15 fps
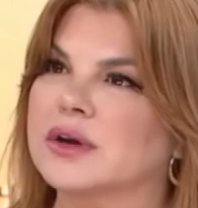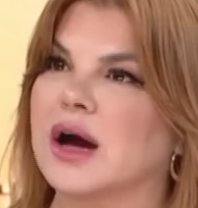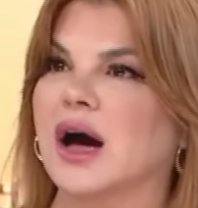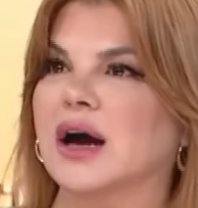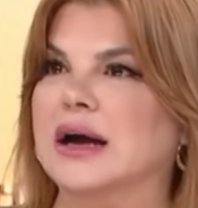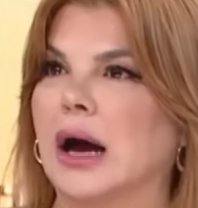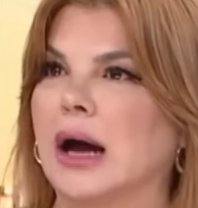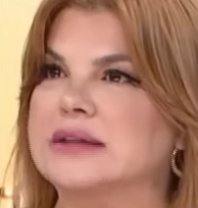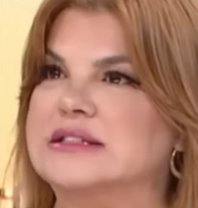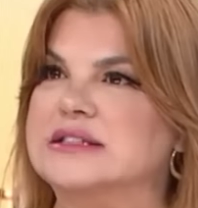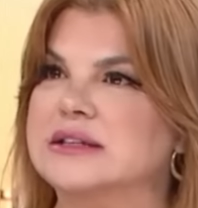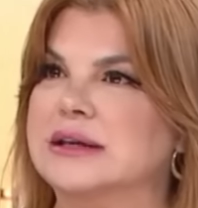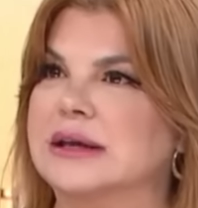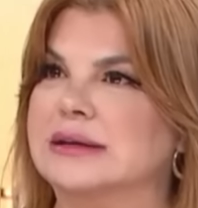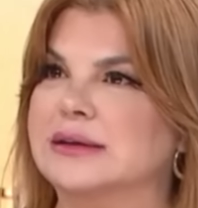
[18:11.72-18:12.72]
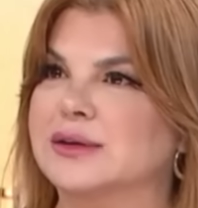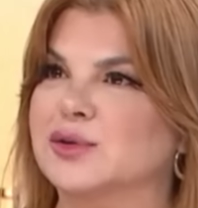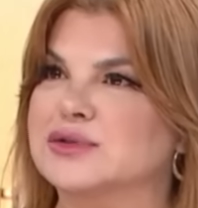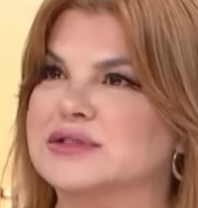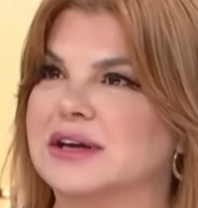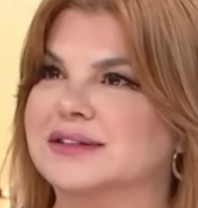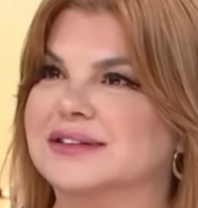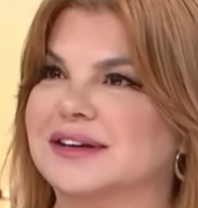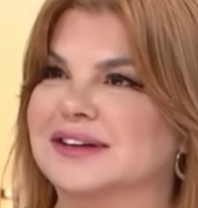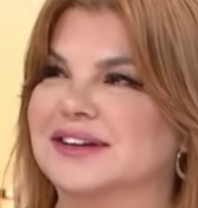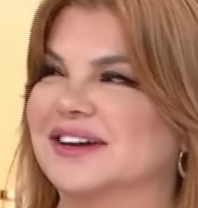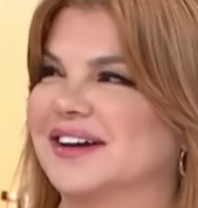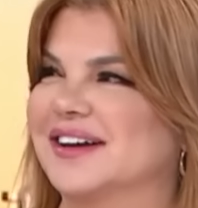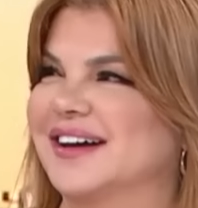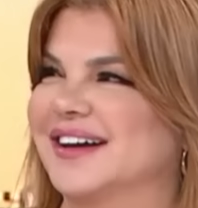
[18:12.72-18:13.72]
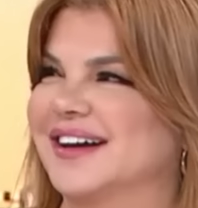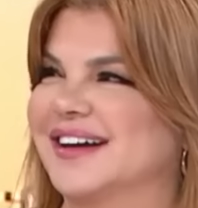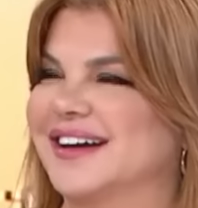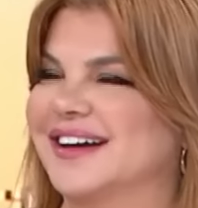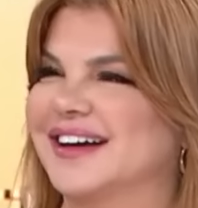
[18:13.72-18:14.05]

Kahkaha yani. atsın yeter o zaten. Aynen öyle.